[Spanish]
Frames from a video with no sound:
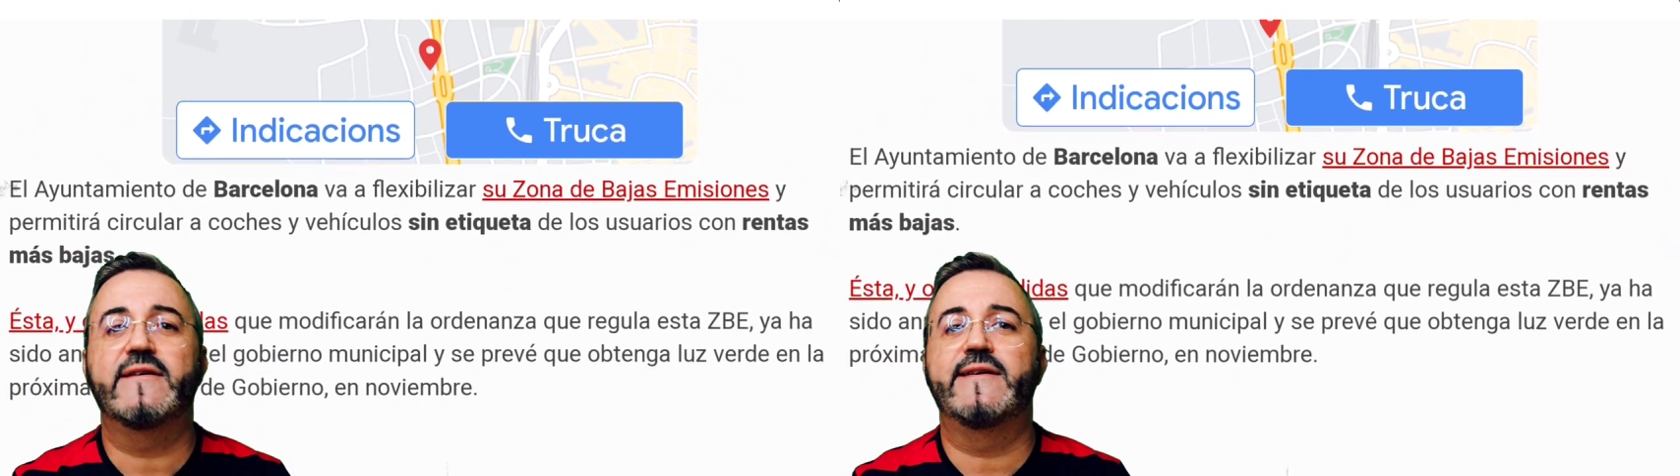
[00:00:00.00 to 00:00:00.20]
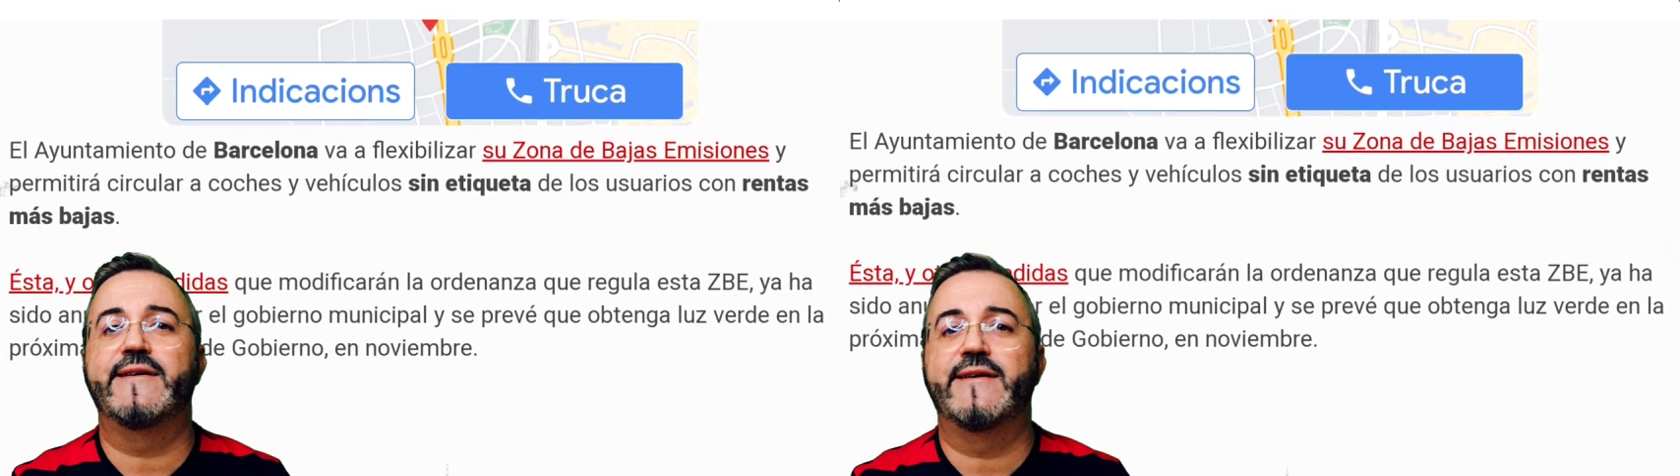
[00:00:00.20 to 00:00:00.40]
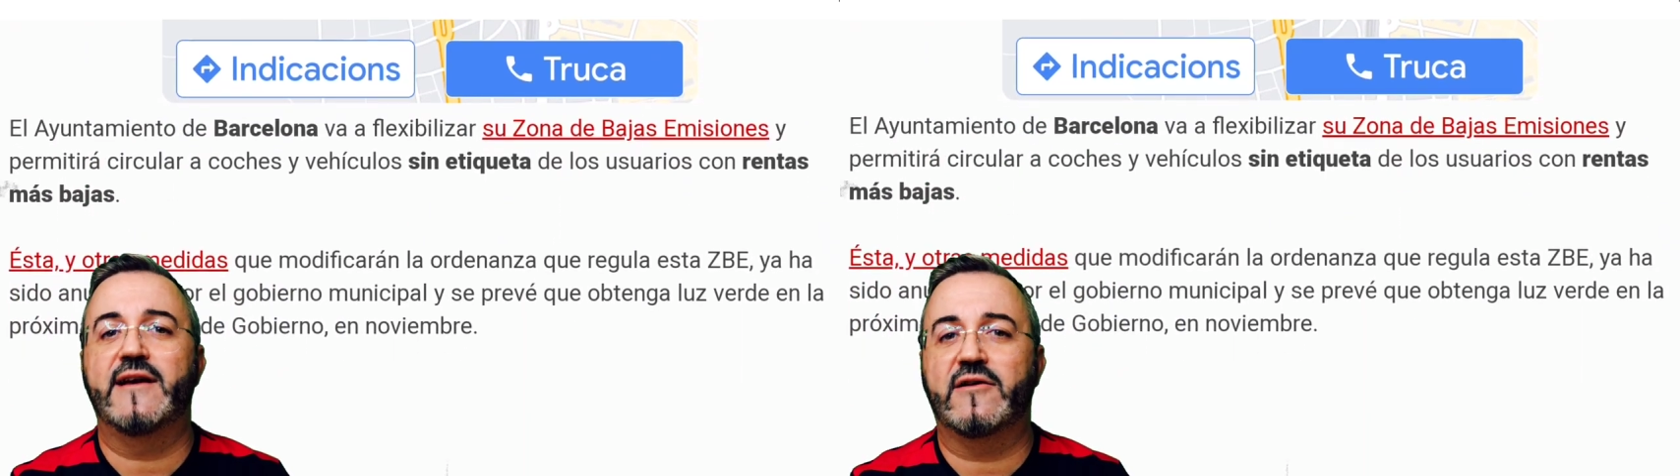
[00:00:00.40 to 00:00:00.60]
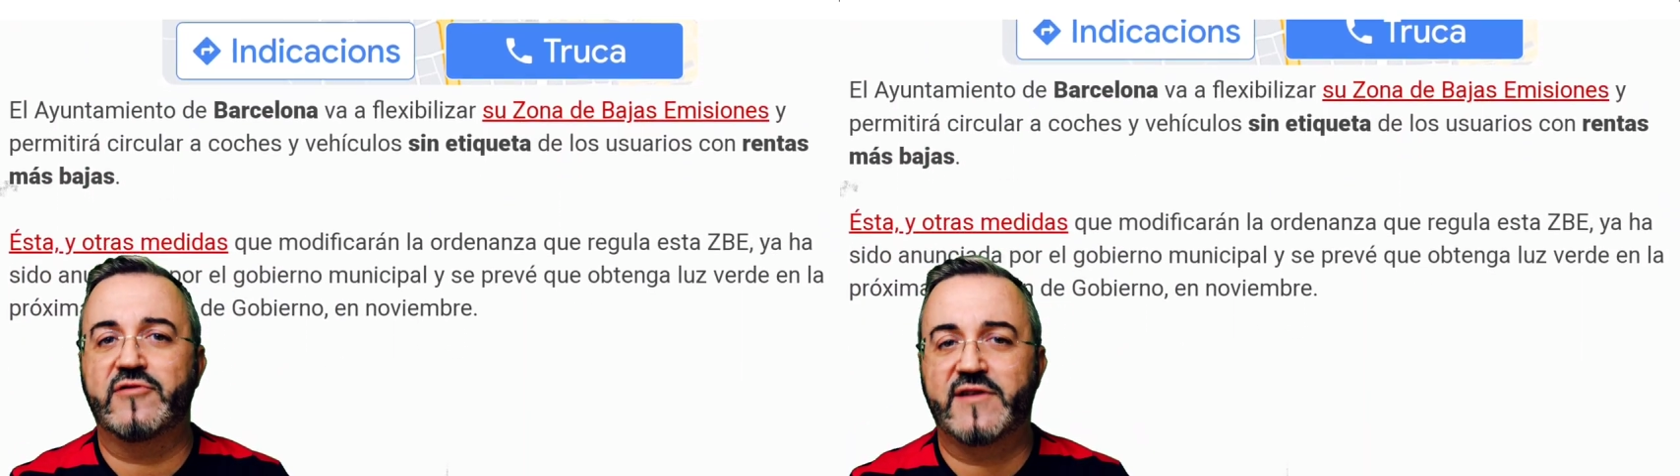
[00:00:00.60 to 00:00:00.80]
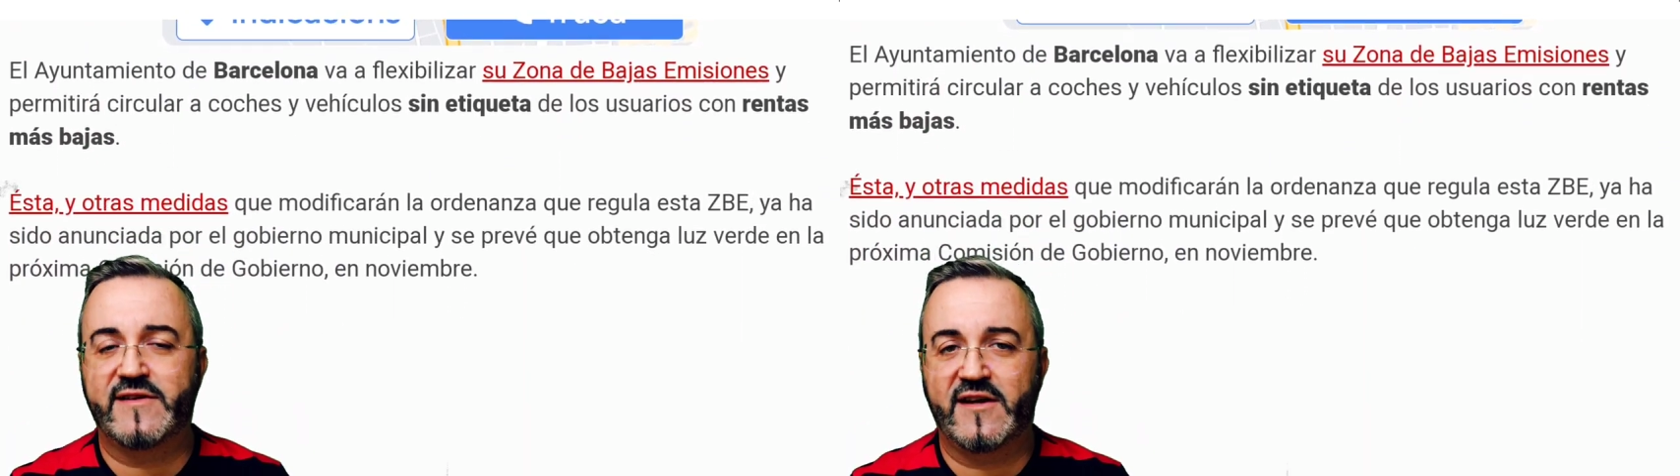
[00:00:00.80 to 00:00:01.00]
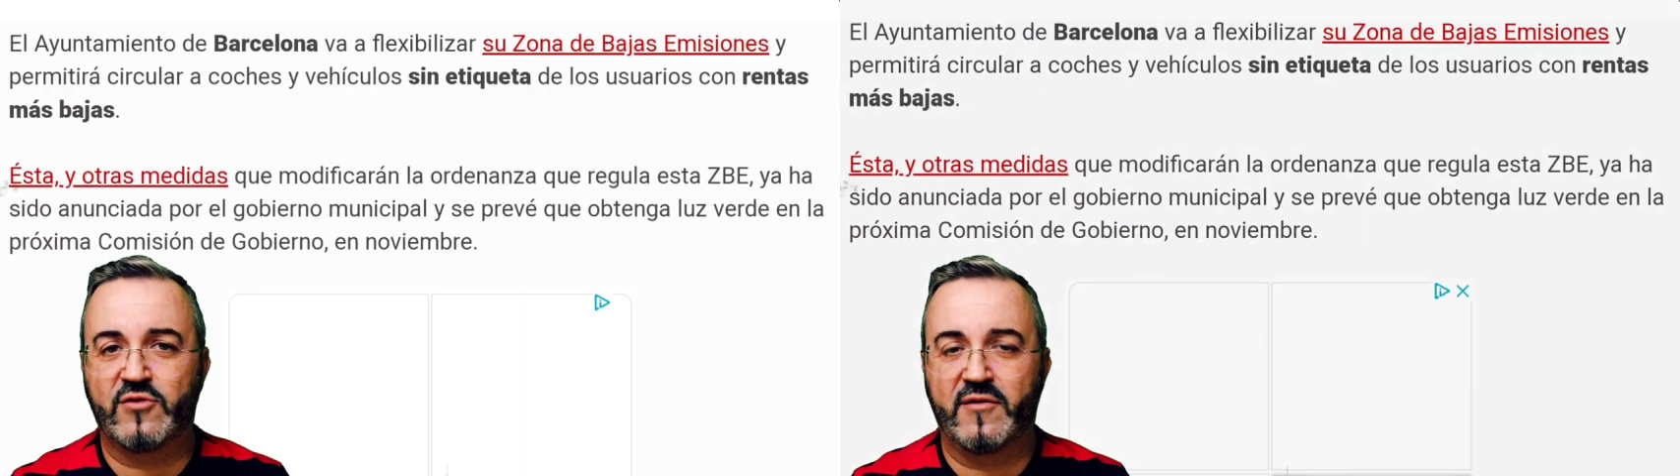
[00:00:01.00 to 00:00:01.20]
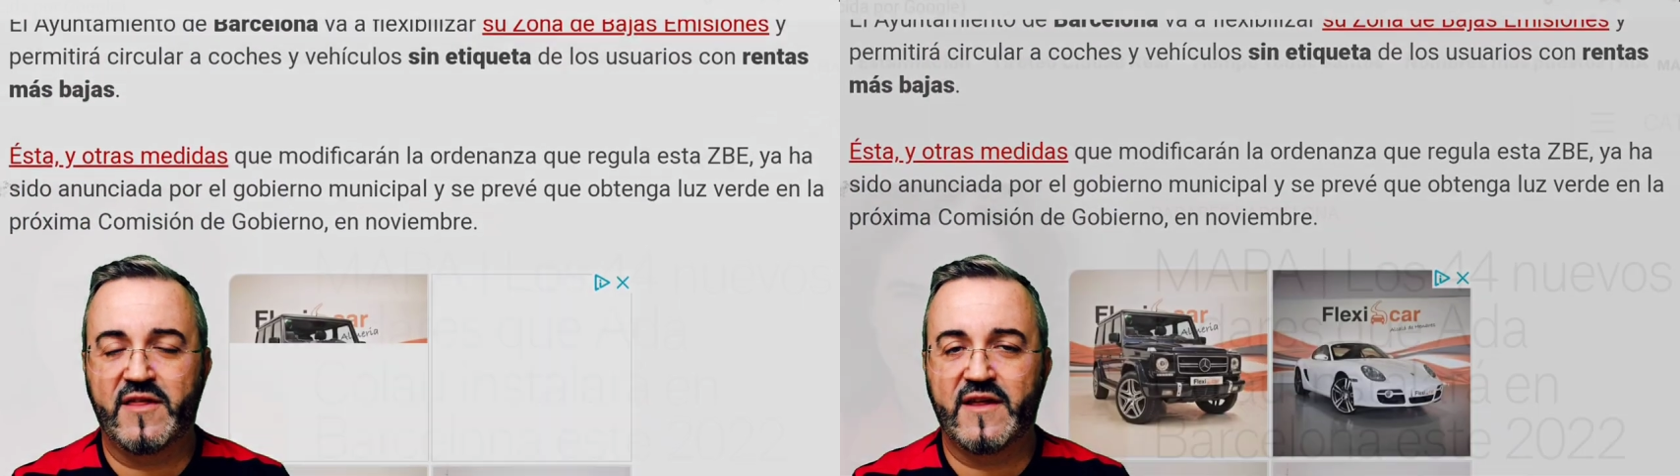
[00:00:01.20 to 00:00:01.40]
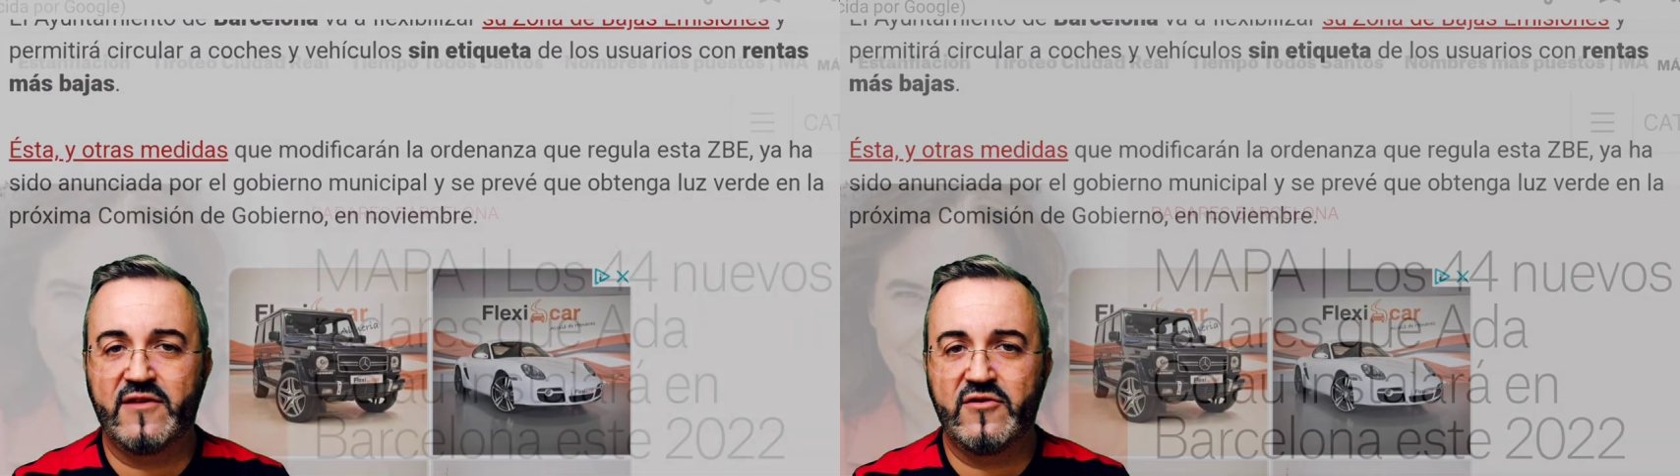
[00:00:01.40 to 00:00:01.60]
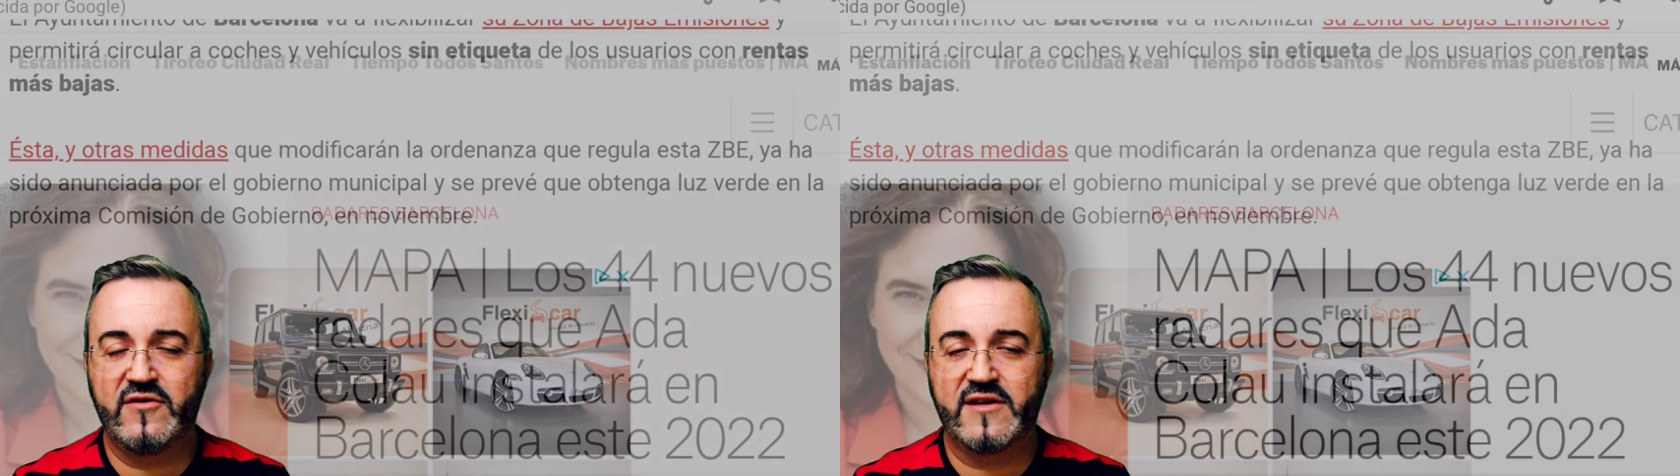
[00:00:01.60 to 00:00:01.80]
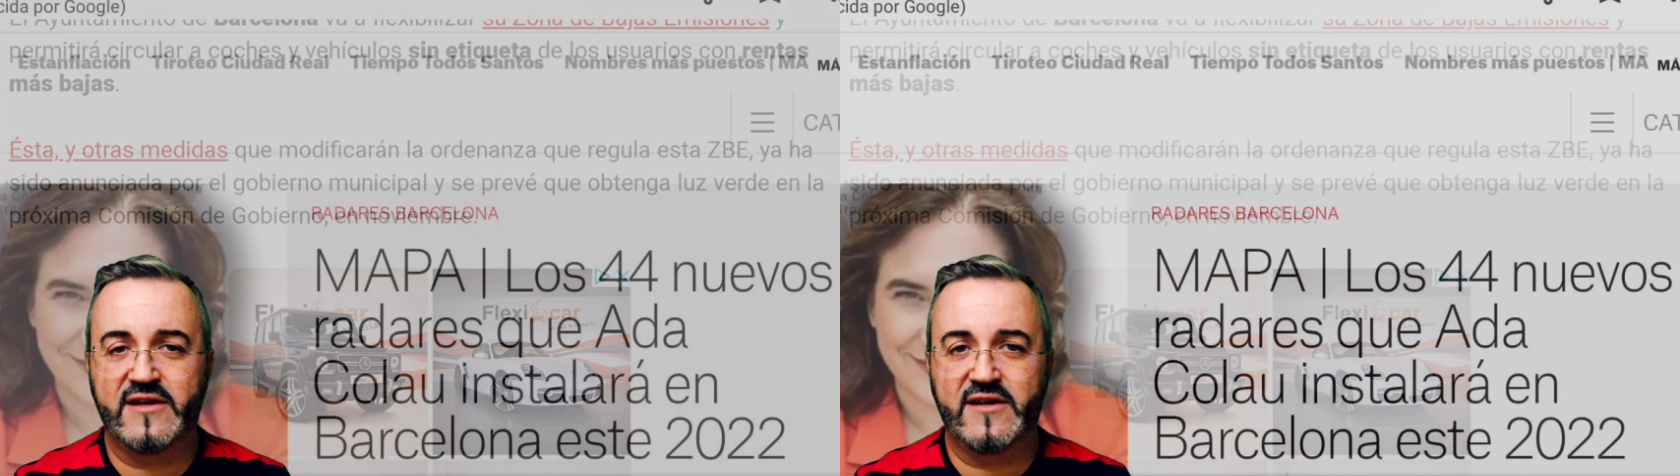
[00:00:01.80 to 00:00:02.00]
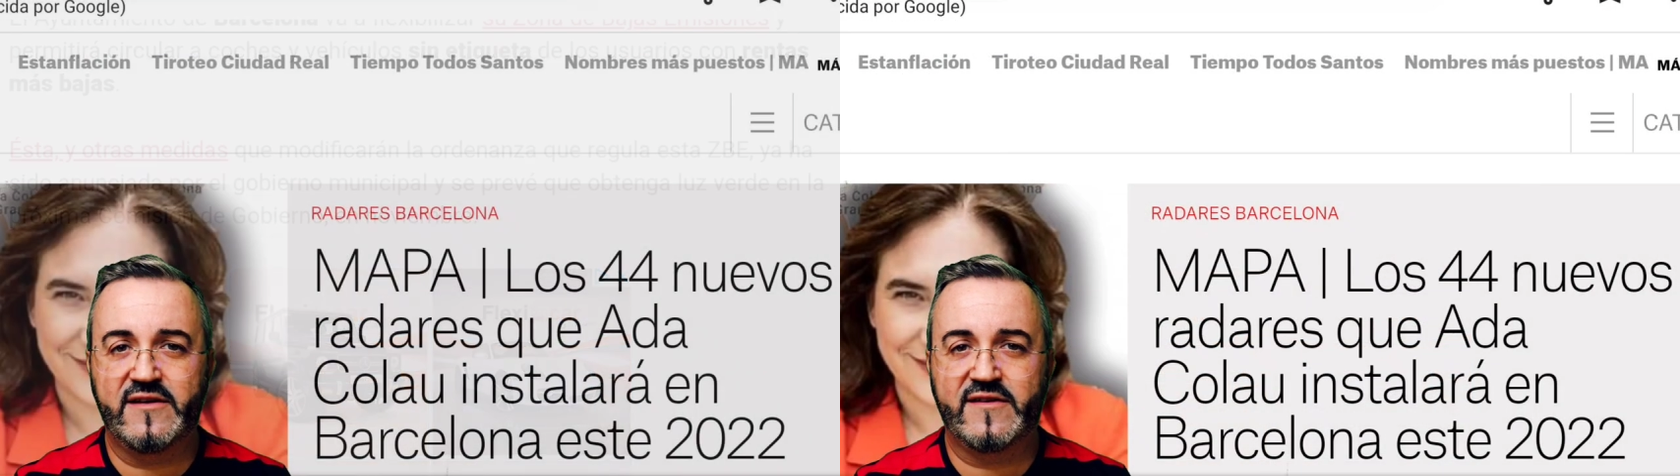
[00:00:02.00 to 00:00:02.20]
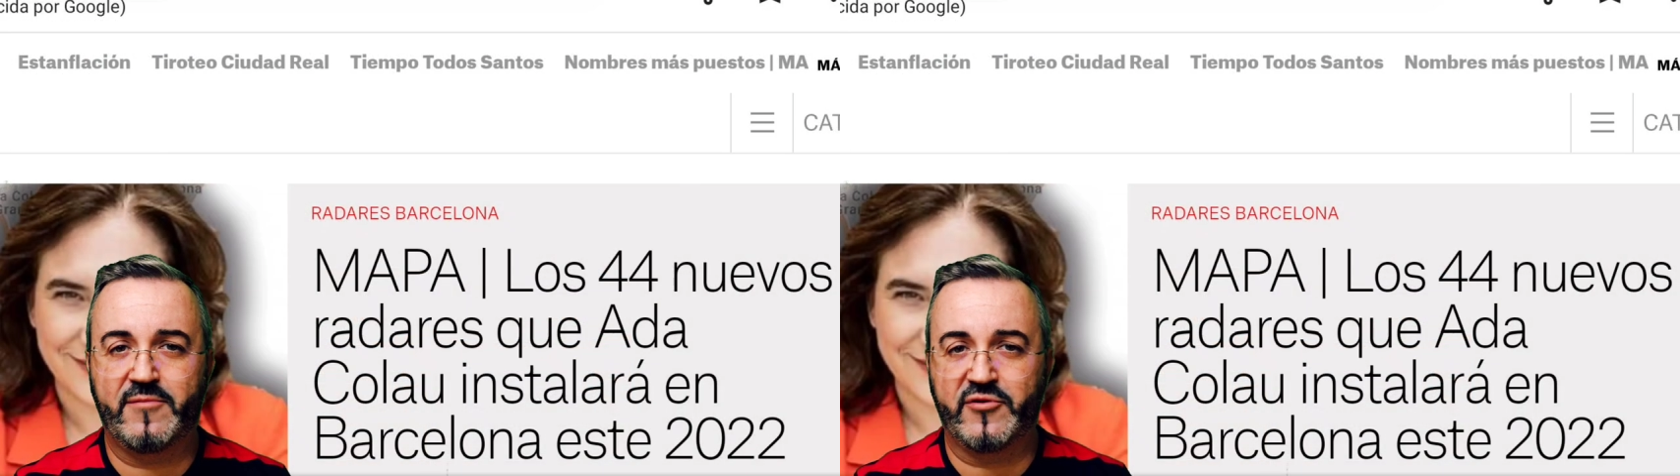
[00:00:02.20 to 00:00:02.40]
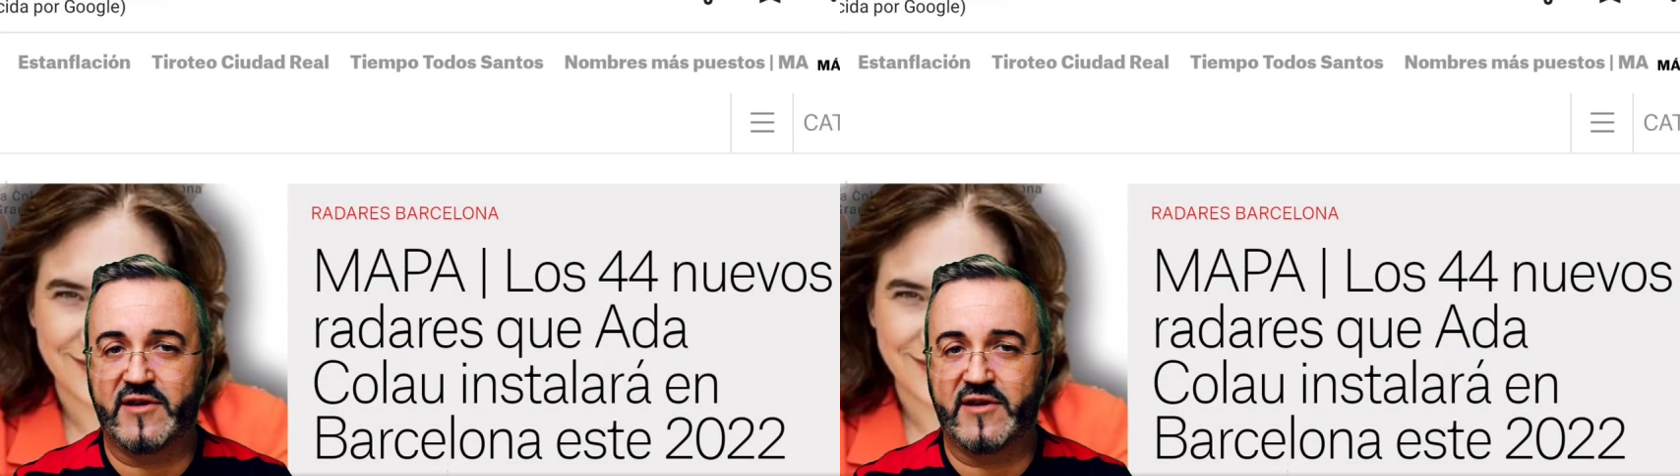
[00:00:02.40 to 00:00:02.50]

eh, la cosa se ha suavizado y se ha